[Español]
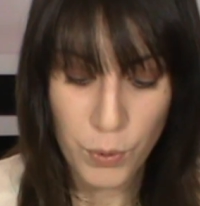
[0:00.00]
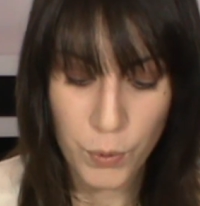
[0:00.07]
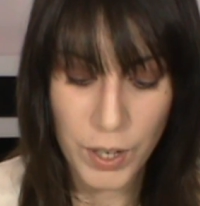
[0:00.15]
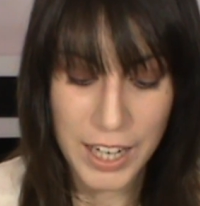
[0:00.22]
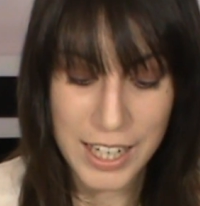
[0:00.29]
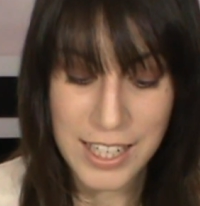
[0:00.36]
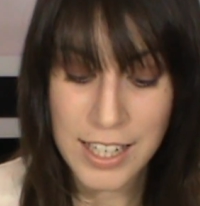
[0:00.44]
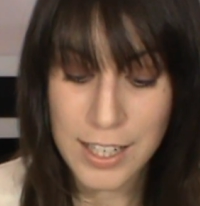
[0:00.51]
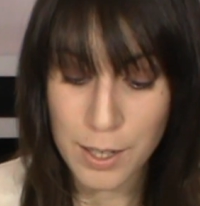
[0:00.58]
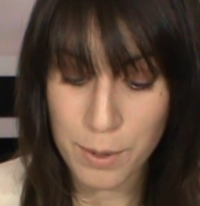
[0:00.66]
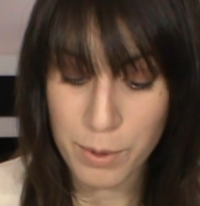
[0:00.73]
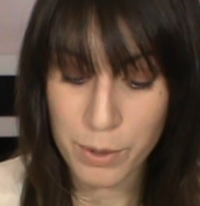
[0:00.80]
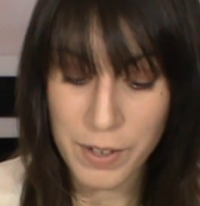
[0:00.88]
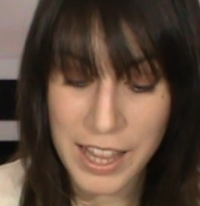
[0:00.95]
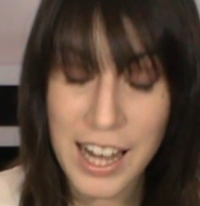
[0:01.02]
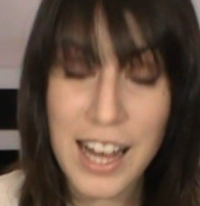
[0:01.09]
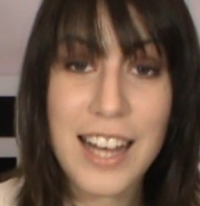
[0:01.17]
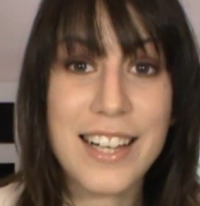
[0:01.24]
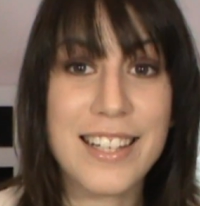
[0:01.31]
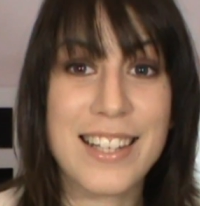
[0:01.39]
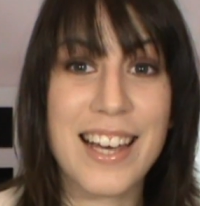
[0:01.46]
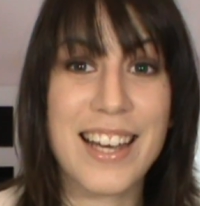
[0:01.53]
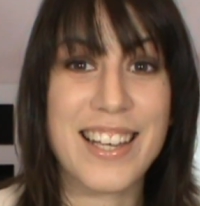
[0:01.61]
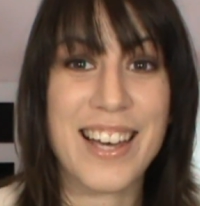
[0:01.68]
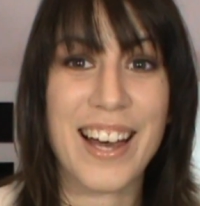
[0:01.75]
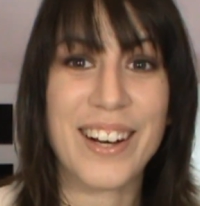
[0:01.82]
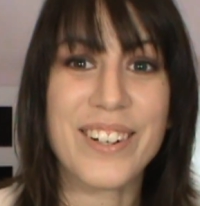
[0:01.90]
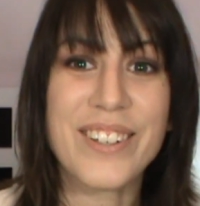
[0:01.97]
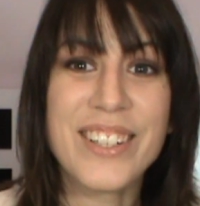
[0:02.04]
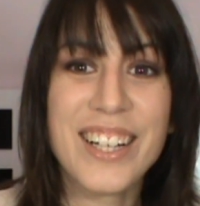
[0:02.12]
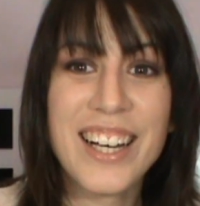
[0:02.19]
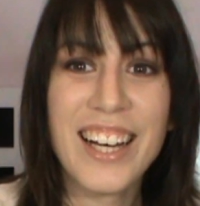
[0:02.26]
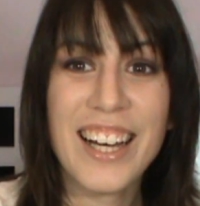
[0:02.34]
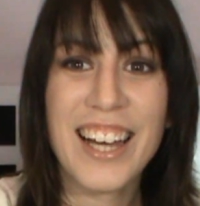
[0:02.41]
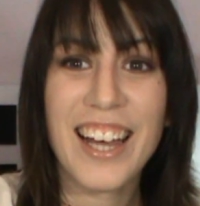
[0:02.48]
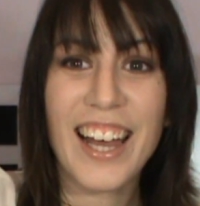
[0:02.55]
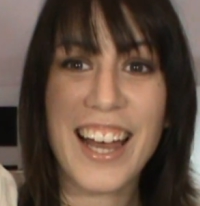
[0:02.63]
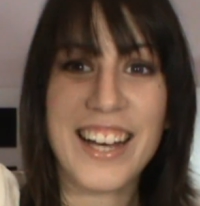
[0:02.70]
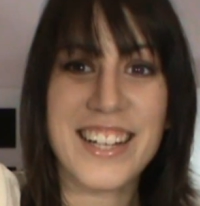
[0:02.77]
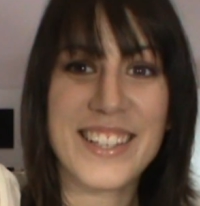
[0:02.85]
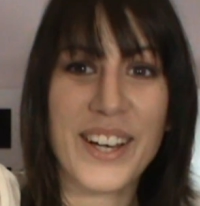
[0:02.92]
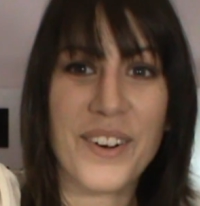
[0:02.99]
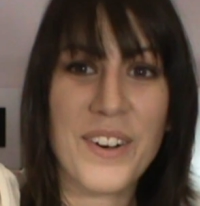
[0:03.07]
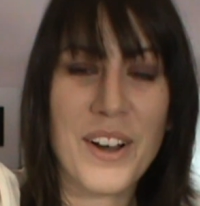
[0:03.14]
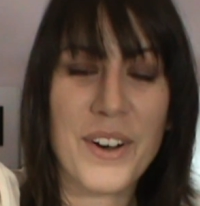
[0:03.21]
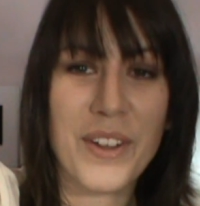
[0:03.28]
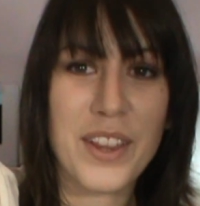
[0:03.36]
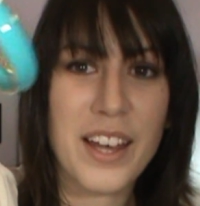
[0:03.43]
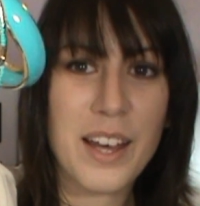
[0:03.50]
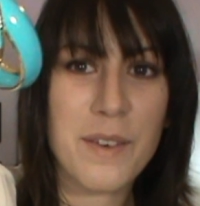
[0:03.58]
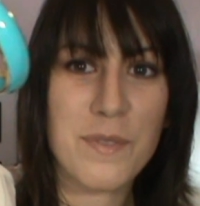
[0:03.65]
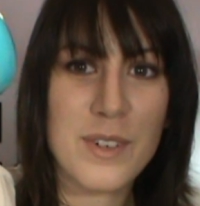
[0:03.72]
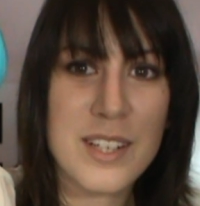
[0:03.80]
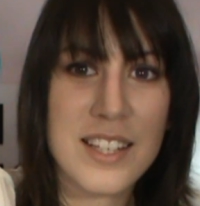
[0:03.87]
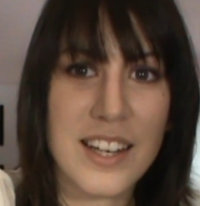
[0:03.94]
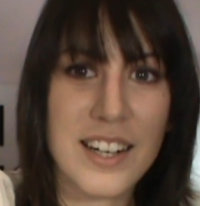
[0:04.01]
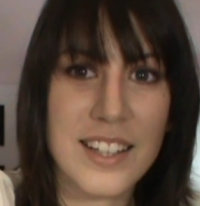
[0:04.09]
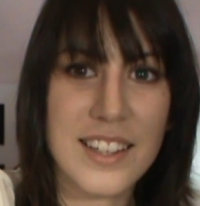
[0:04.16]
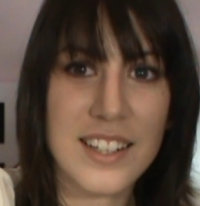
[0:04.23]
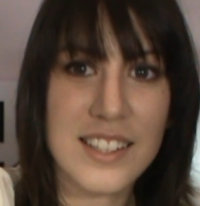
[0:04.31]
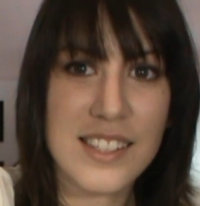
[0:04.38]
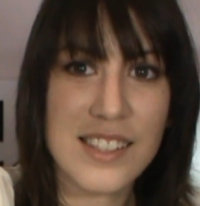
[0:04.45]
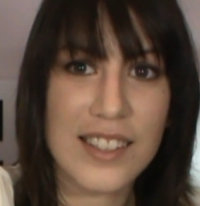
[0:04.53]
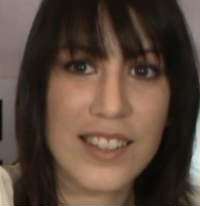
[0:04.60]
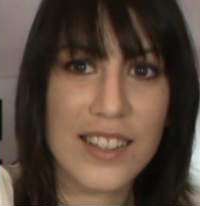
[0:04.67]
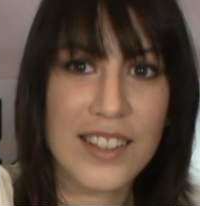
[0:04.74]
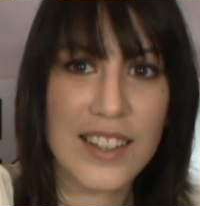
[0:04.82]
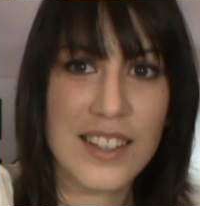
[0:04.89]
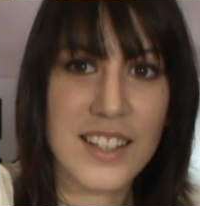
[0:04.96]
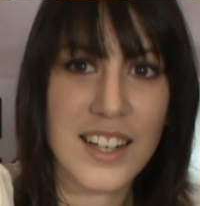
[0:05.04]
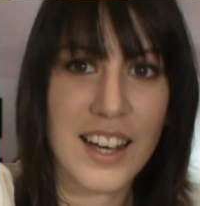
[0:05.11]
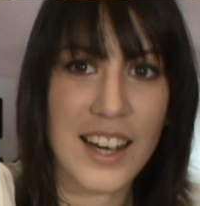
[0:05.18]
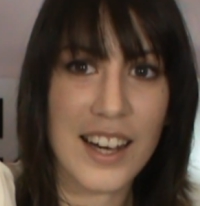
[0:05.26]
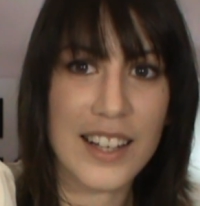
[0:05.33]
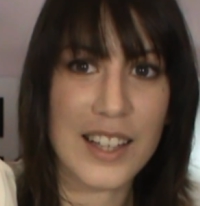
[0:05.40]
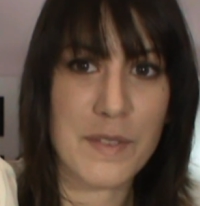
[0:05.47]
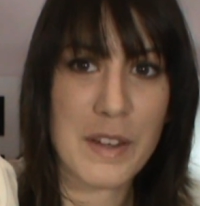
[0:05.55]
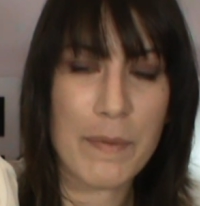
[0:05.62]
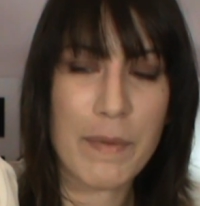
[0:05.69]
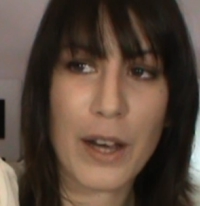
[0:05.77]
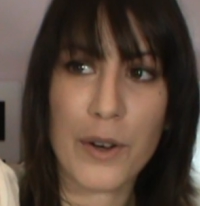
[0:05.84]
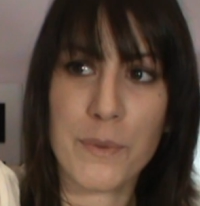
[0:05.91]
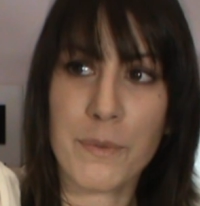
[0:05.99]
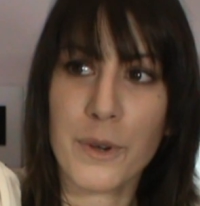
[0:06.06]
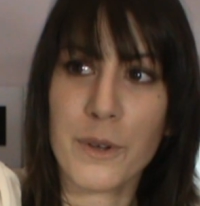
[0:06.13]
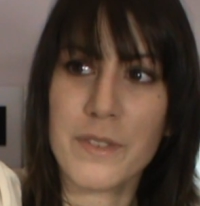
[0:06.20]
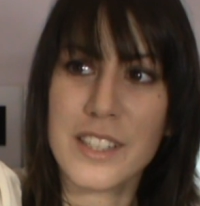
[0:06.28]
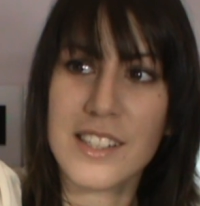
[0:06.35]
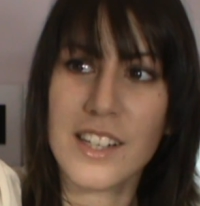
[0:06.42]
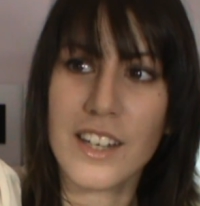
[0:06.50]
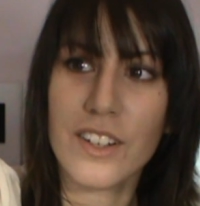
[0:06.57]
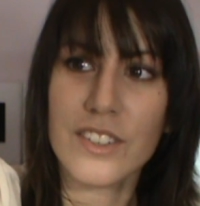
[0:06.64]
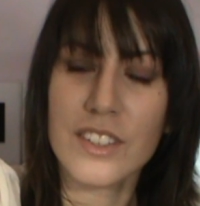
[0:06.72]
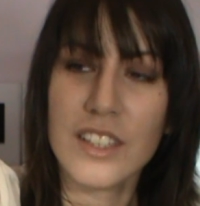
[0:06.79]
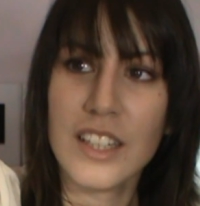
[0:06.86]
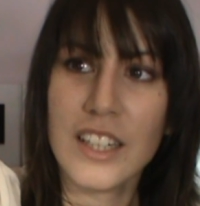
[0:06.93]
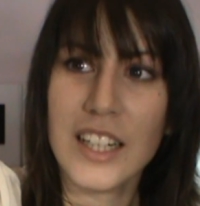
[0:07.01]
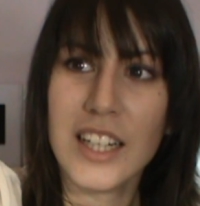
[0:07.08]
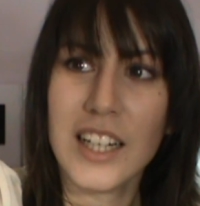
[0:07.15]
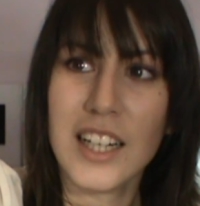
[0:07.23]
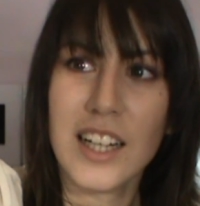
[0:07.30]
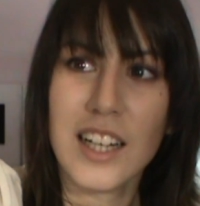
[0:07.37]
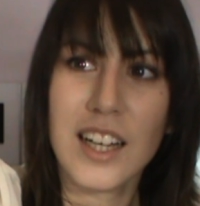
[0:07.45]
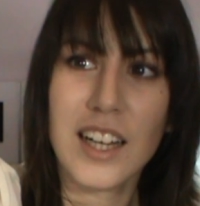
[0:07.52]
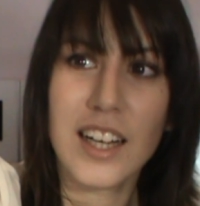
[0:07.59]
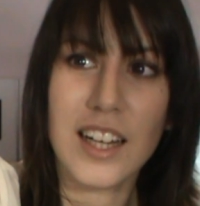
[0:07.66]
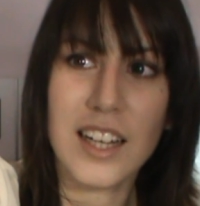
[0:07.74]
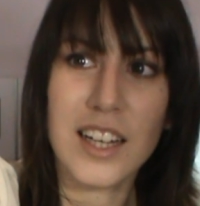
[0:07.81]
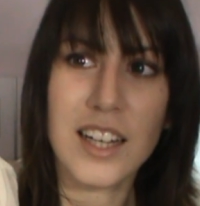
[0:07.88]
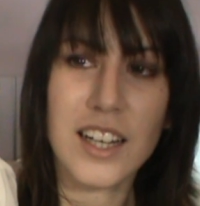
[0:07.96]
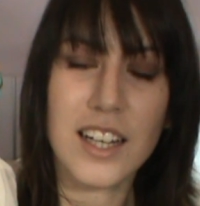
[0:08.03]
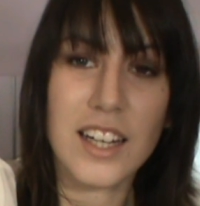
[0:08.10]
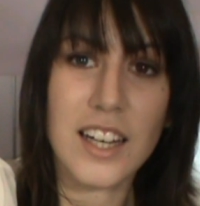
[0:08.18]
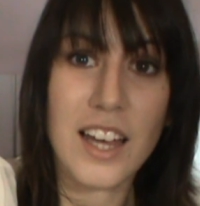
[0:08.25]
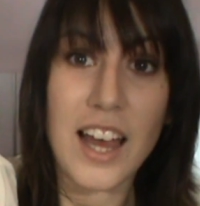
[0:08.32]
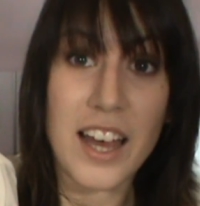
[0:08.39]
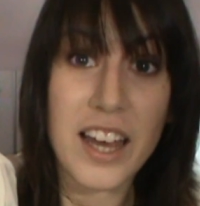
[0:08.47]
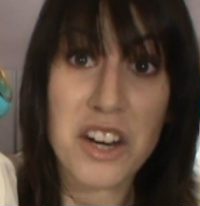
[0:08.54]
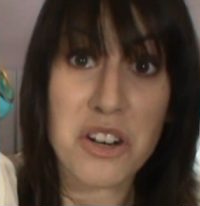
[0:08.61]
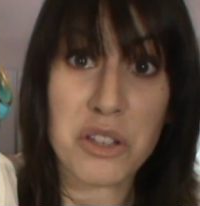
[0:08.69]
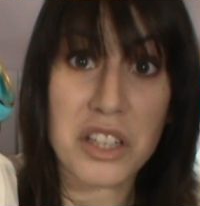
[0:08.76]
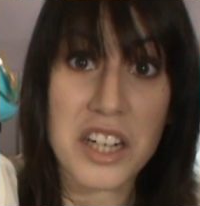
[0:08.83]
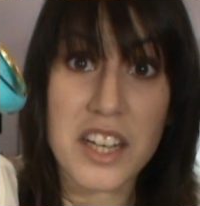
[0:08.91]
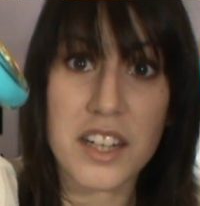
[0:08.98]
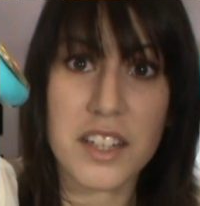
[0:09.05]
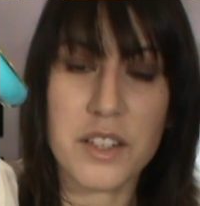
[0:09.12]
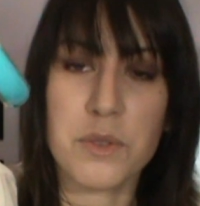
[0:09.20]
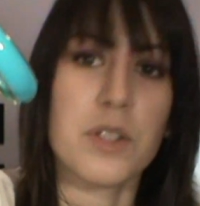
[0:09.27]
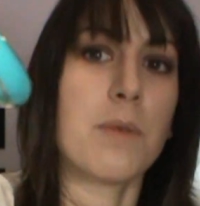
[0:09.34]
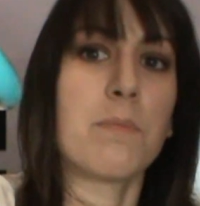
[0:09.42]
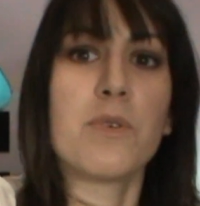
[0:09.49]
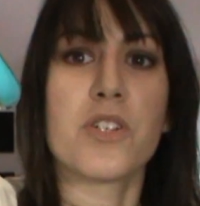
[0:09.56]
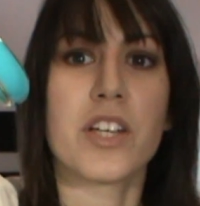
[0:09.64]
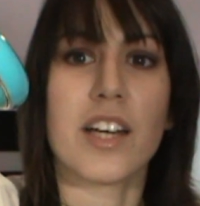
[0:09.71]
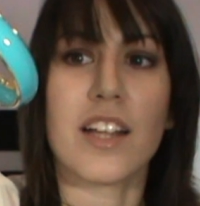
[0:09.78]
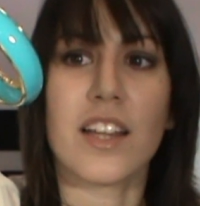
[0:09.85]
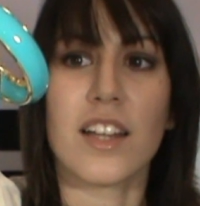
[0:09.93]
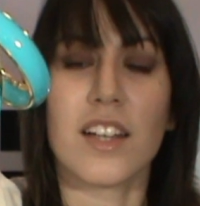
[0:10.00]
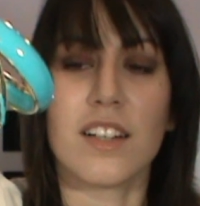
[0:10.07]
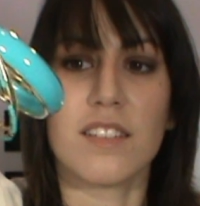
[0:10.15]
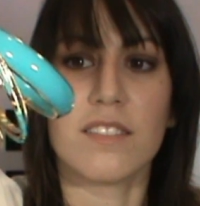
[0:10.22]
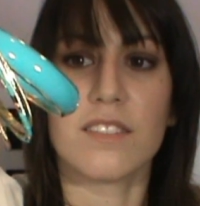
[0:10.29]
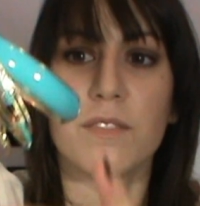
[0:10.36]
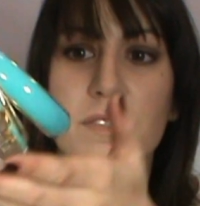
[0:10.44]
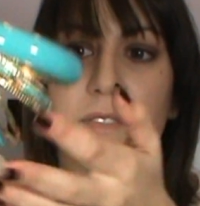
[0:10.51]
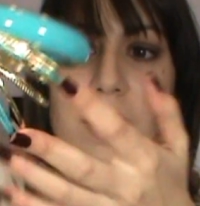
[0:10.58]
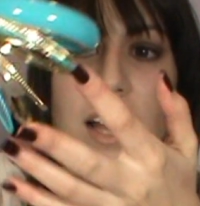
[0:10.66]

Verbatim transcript: Uy, casi se me olvida enseñaros este juego de pulseritas que también me compró mi chico. Y es que no tenía ninguna pulsera mm,